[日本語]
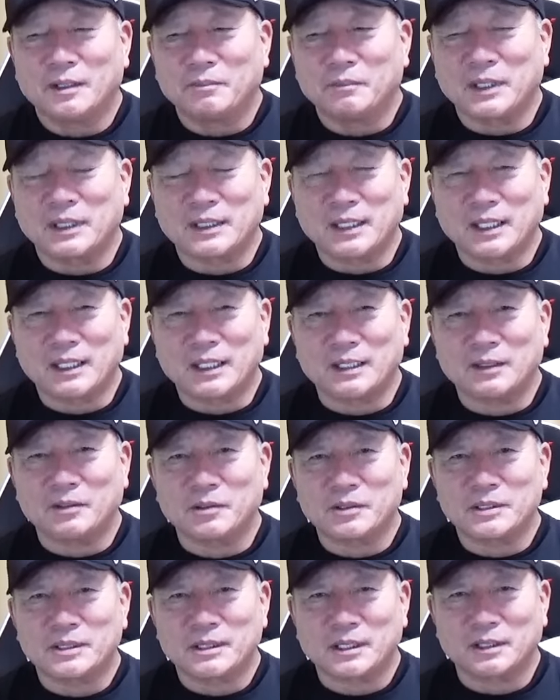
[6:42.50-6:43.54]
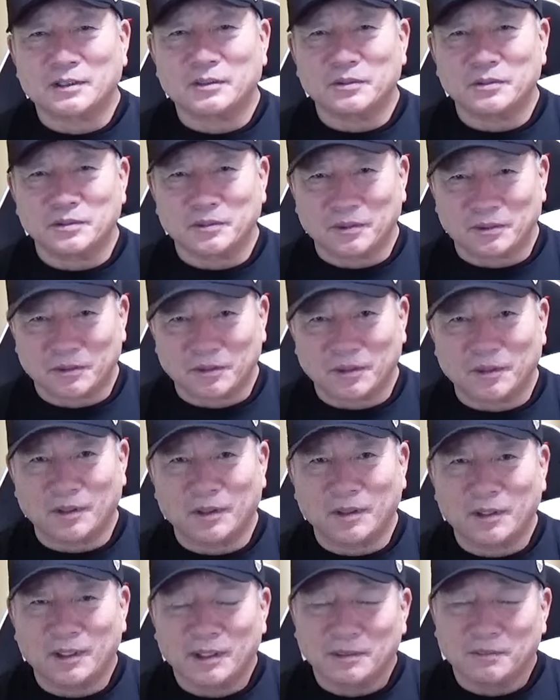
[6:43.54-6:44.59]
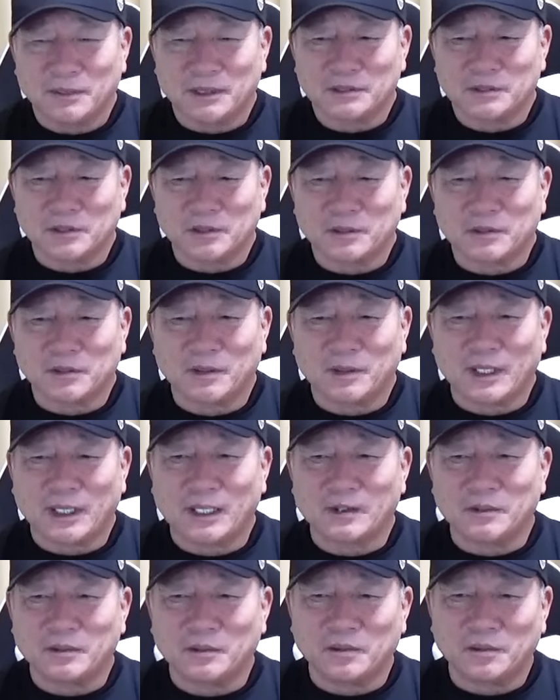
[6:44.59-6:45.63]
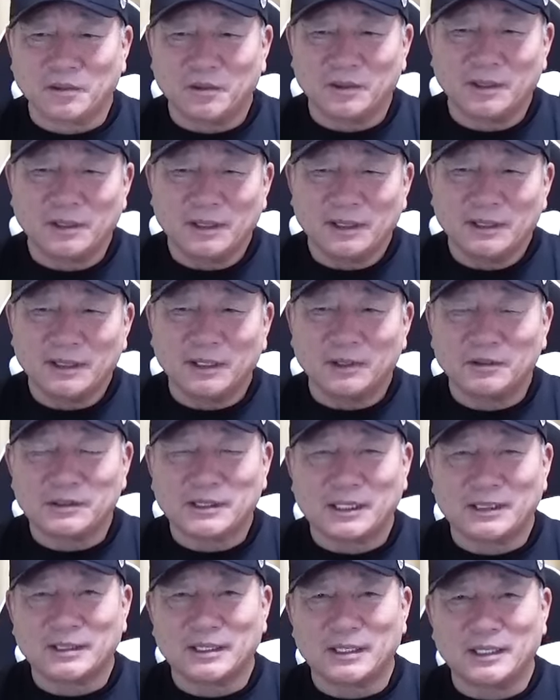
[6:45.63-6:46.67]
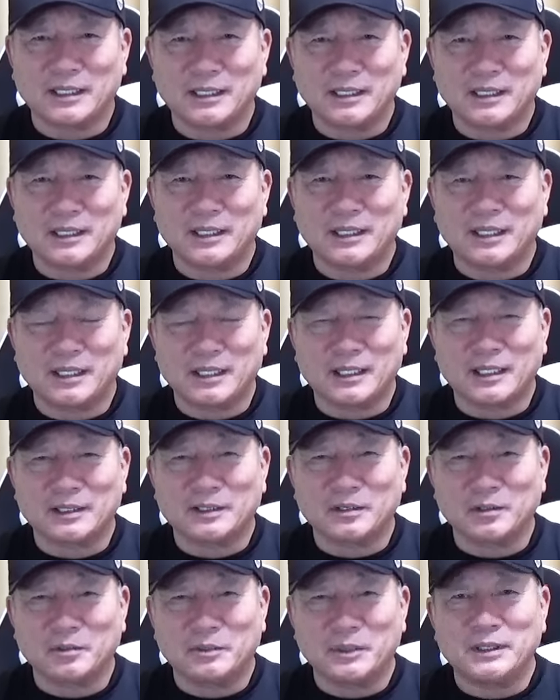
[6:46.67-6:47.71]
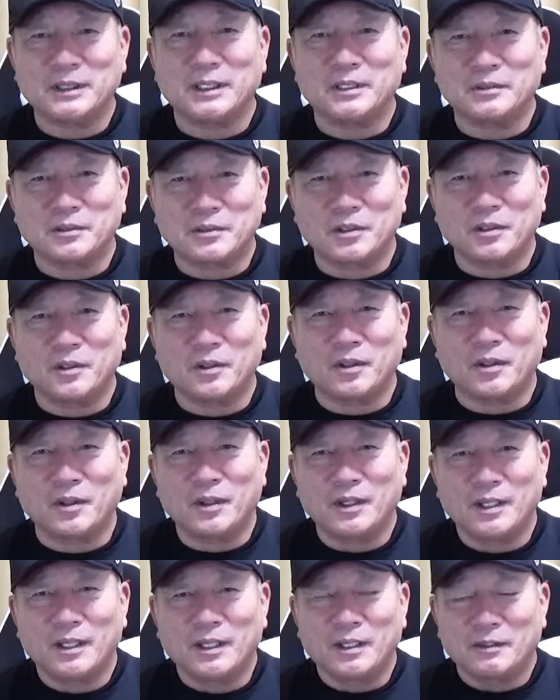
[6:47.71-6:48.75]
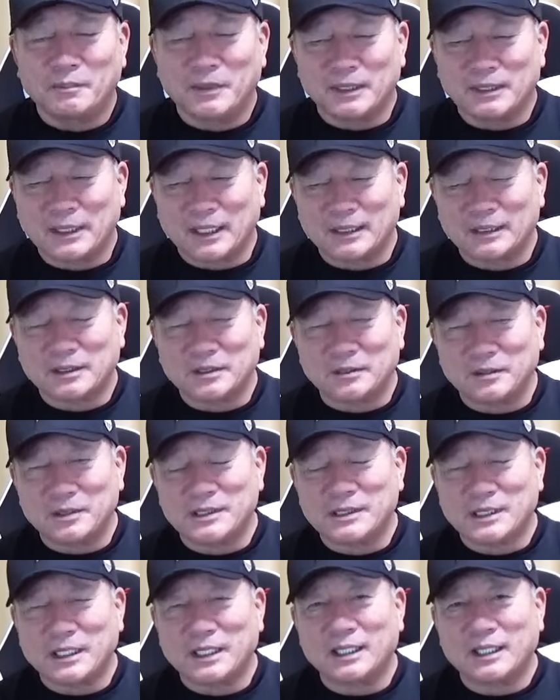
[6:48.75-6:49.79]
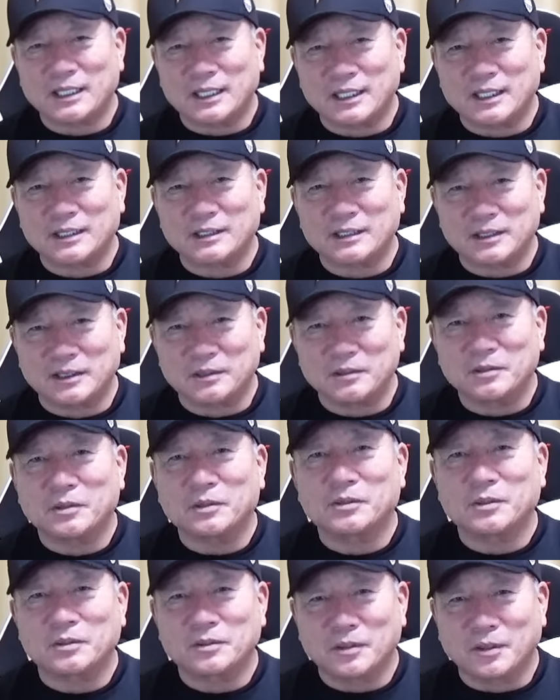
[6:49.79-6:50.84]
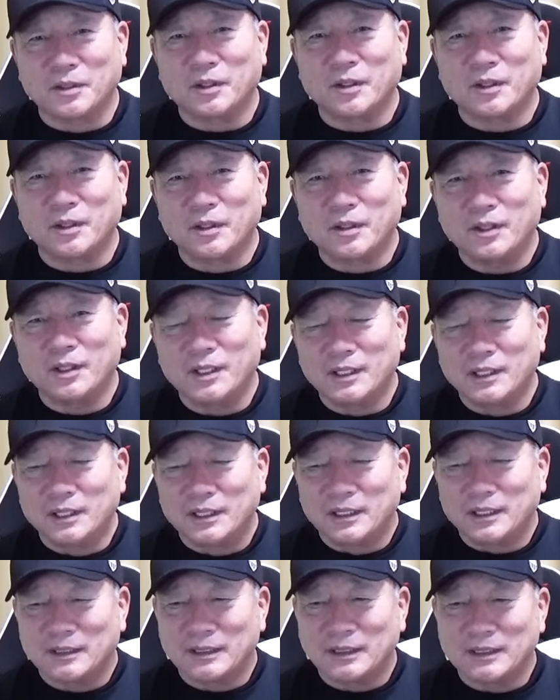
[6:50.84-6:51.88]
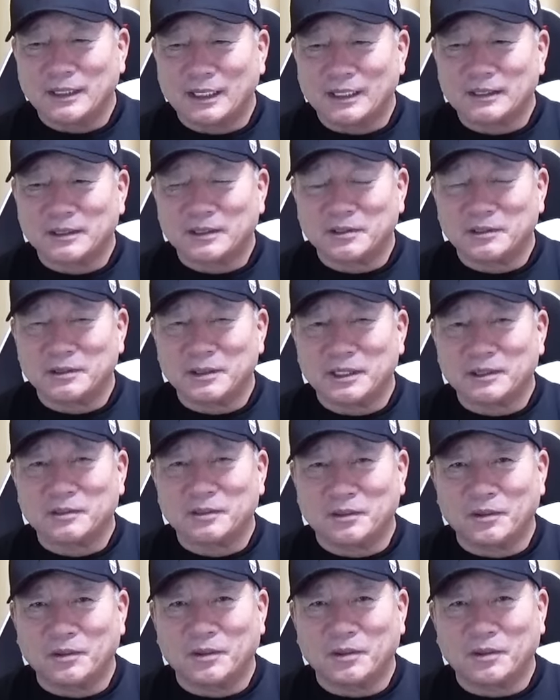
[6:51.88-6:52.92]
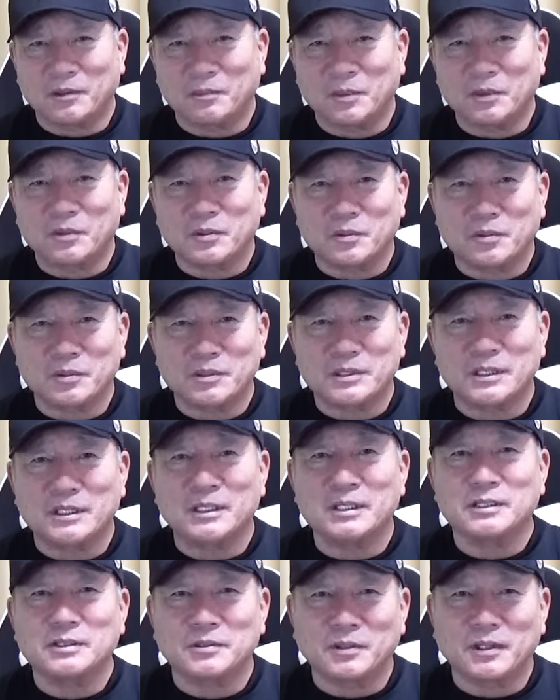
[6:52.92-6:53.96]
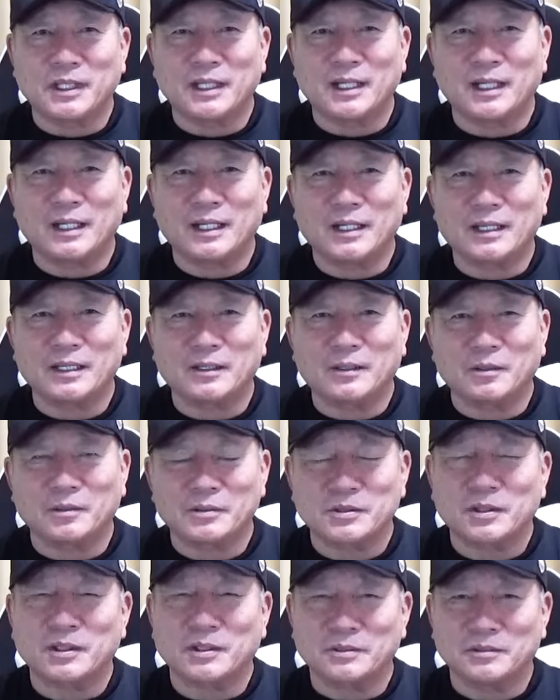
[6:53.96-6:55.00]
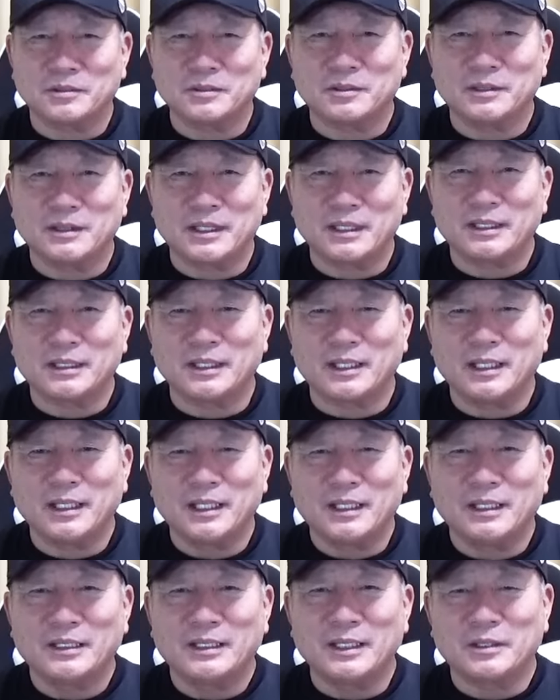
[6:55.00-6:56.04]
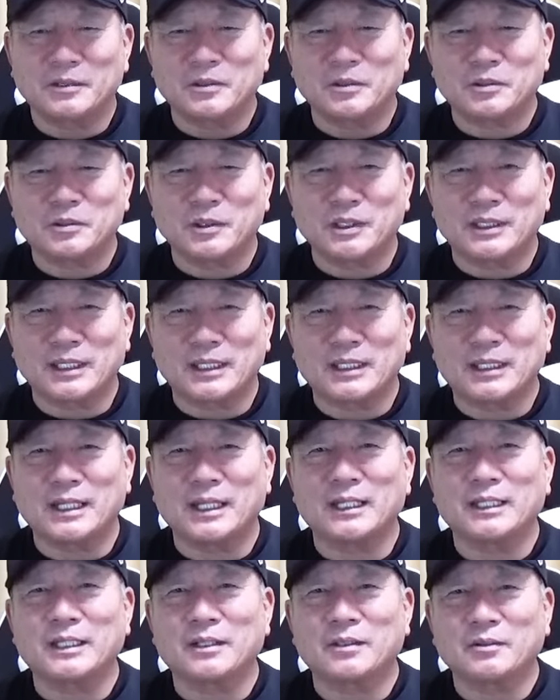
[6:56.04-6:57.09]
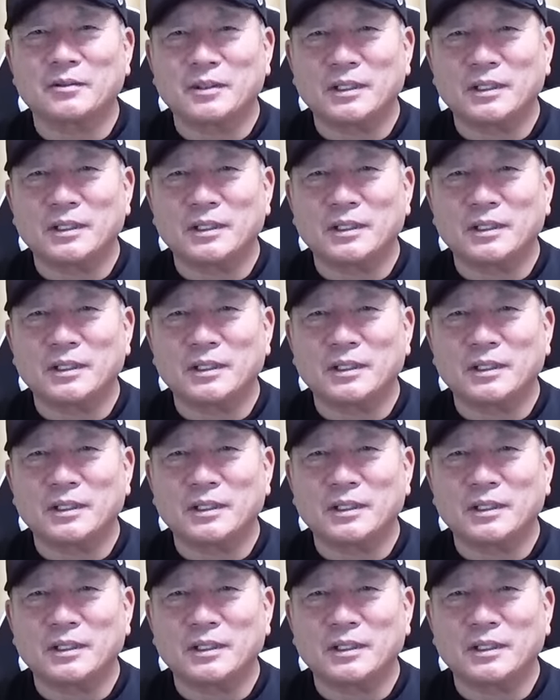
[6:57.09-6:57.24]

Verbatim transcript: まあ、怪我をしたということ、まあ、それとあの手の支えられ方を見てると、まあ、脱臼に近いかなっていうことと、で脱臼だともうこのシリーズはおそらく出ることはできないだろう